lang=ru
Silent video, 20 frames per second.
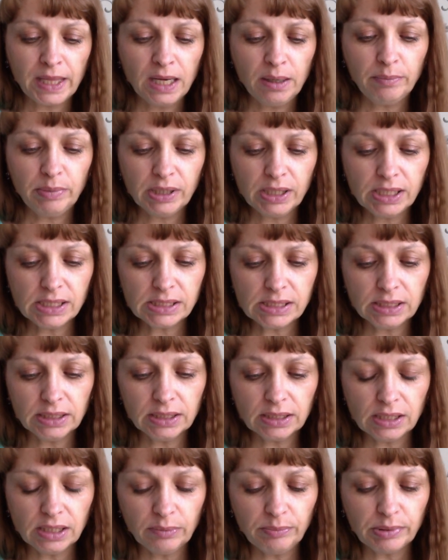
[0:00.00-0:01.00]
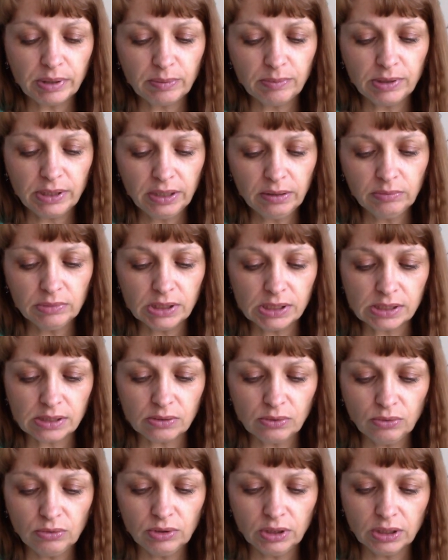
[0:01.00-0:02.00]
Показано для проблемной,
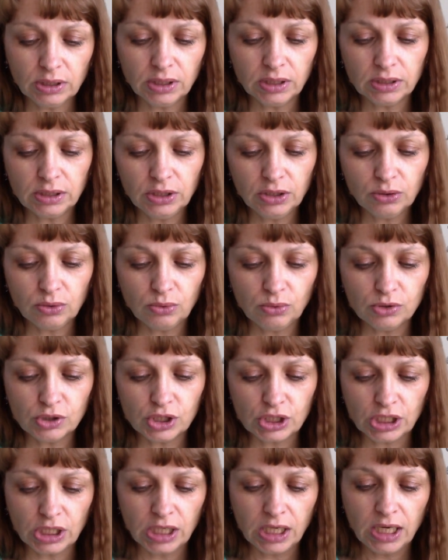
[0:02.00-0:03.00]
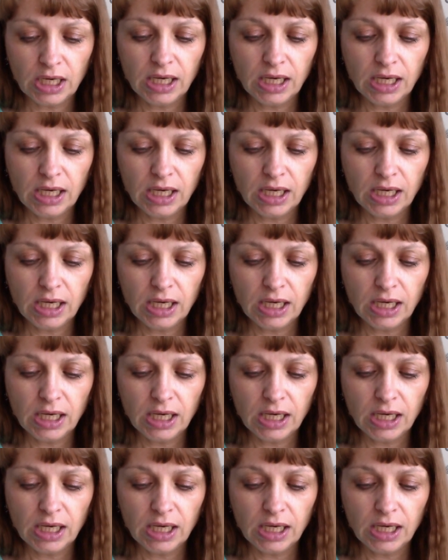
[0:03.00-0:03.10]
склонной к огне кожи.